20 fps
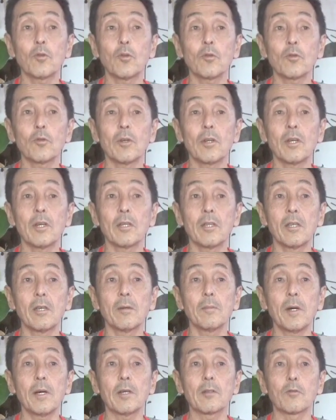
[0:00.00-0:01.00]
とぐらい
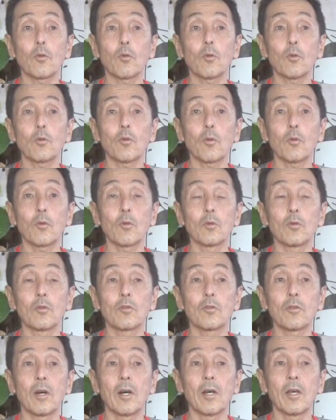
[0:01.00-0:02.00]
でそこそこ
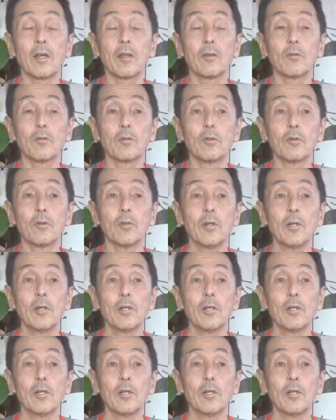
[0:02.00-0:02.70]
使える